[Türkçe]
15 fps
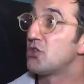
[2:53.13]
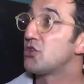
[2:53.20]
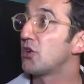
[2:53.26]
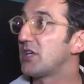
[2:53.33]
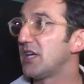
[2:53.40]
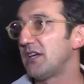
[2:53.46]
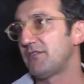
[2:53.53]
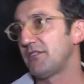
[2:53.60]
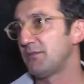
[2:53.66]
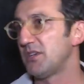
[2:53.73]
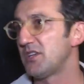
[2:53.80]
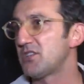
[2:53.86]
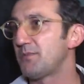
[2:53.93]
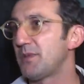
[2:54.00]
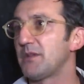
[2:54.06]
Çok keyifli
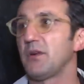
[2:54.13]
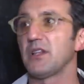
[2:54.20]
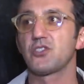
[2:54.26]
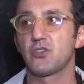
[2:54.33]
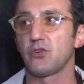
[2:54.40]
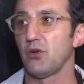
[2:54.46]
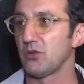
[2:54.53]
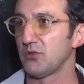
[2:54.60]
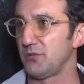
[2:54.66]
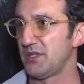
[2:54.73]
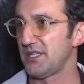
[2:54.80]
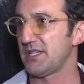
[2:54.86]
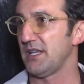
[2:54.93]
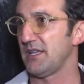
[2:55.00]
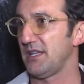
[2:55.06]
bir iş. Benim alışık
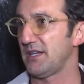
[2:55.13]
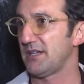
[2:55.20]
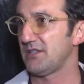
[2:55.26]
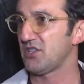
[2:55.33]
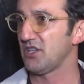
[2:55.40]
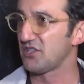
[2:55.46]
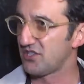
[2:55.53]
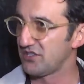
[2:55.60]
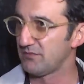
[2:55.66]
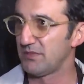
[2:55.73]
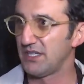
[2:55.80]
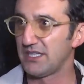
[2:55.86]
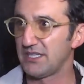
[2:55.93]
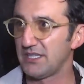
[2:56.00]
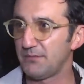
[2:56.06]
olduğum insanlar,
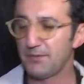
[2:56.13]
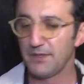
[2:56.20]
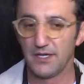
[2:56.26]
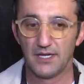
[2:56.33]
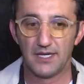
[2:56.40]
çalıştığım bir ekip.